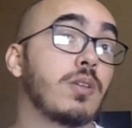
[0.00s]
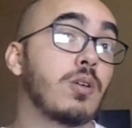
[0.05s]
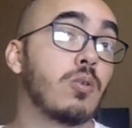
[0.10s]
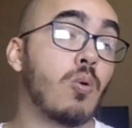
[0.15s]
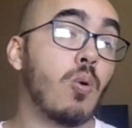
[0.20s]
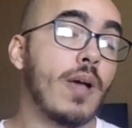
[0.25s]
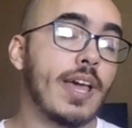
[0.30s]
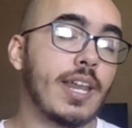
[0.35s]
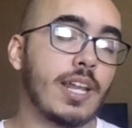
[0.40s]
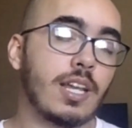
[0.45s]

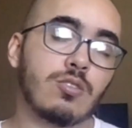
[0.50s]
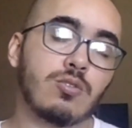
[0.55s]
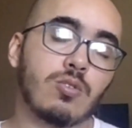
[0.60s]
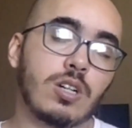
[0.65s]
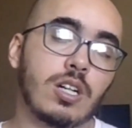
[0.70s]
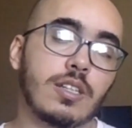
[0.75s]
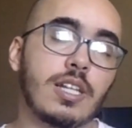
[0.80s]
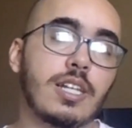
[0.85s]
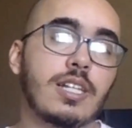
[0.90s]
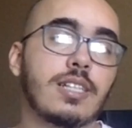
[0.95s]
com o Eric
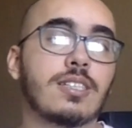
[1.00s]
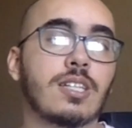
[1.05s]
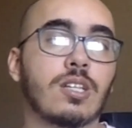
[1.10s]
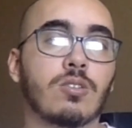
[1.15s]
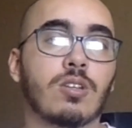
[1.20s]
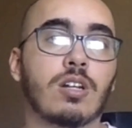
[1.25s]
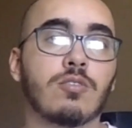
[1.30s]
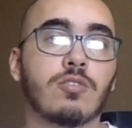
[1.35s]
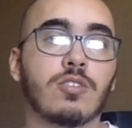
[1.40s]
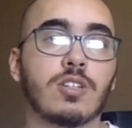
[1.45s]
jogando ali de
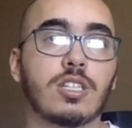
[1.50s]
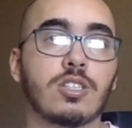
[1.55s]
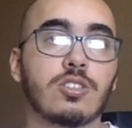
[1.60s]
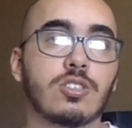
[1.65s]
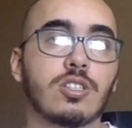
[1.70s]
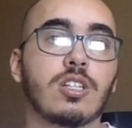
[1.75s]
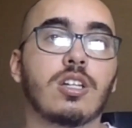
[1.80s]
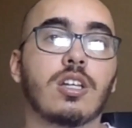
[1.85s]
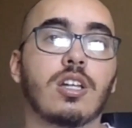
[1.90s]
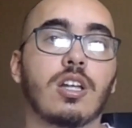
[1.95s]

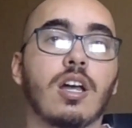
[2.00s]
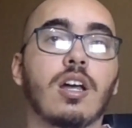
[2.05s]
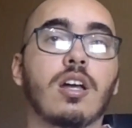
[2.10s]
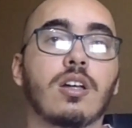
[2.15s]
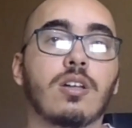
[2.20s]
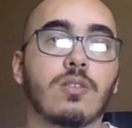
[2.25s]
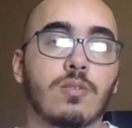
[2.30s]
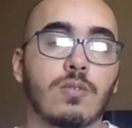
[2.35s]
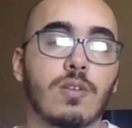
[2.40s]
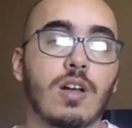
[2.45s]
centroavante,
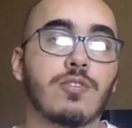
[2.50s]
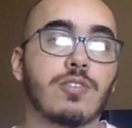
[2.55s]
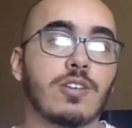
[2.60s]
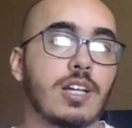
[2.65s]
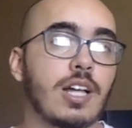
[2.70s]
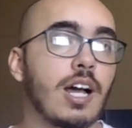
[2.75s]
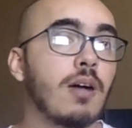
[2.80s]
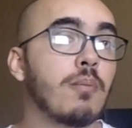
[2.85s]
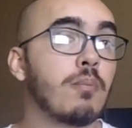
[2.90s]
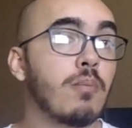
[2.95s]
vai
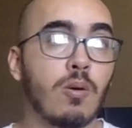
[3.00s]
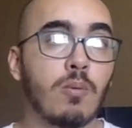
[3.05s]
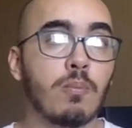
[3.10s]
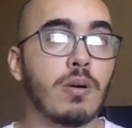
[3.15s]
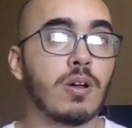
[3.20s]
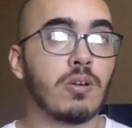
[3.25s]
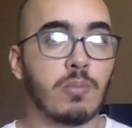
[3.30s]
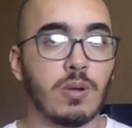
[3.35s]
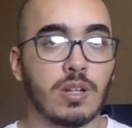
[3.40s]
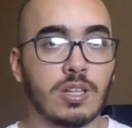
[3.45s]
ficar bom
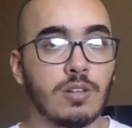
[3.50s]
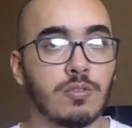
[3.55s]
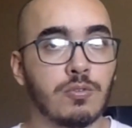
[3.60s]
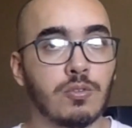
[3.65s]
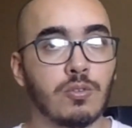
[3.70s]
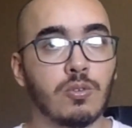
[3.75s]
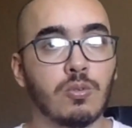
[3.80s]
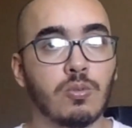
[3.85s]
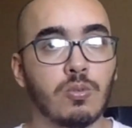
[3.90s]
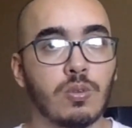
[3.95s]
para o
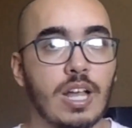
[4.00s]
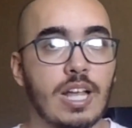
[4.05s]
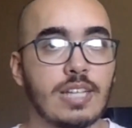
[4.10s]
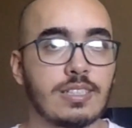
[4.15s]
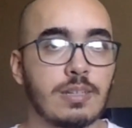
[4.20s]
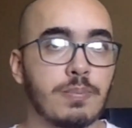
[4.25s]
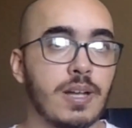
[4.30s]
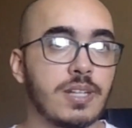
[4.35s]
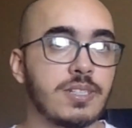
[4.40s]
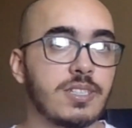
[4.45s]
Botafogo
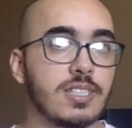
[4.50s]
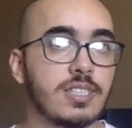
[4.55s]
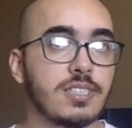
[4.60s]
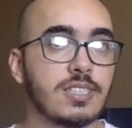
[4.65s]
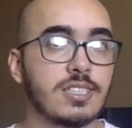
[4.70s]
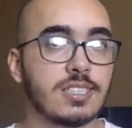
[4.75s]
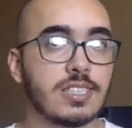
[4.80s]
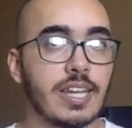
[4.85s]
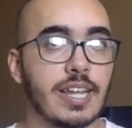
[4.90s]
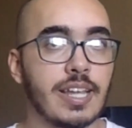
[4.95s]
essa partida
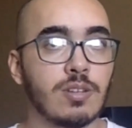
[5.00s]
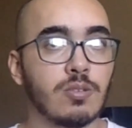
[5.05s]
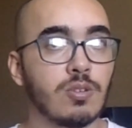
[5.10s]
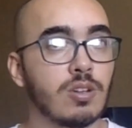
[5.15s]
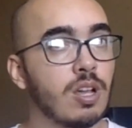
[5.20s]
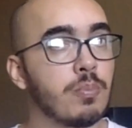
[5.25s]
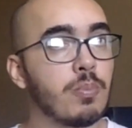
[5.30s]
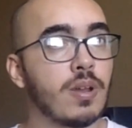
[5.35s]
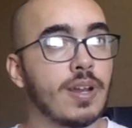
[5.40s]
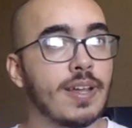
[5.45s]
de estreia no
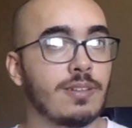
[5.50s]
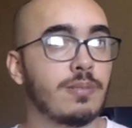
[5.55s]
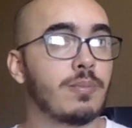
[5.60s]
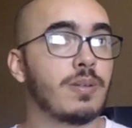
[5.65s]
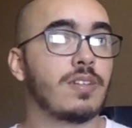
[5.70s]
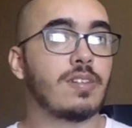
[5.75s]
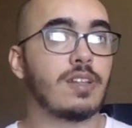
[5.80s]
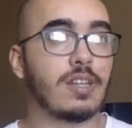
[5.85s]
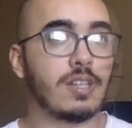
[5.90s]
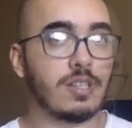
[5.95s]
Campeonato
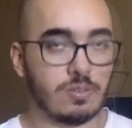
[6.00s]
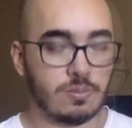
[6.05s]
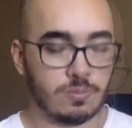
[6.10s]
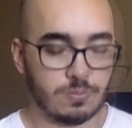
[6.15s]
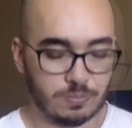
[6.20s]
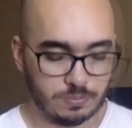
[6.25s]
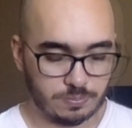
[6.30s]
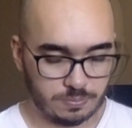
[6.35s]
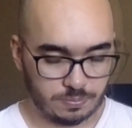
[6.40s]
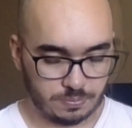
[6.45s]
Brasileiro.
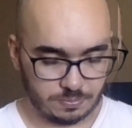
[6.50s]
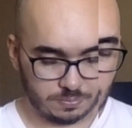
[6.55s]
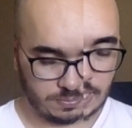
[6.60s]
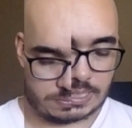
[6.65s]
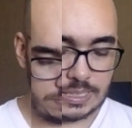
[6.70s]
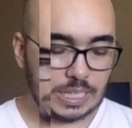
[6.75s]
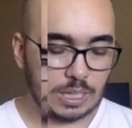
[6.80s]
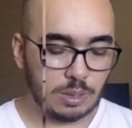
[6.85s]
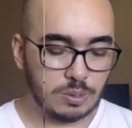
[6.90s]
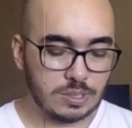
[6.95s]
O
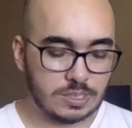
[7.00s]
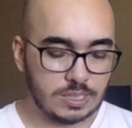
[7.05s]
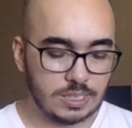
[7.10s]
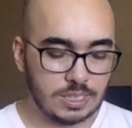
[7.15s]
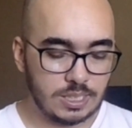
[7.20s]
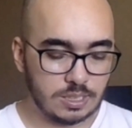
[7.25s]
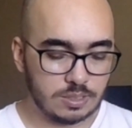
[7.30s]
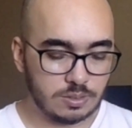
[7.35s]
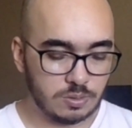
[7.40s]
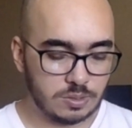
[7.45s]
Barcelos
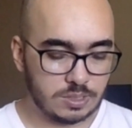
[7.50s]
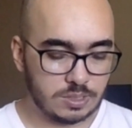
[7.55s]
Silas, o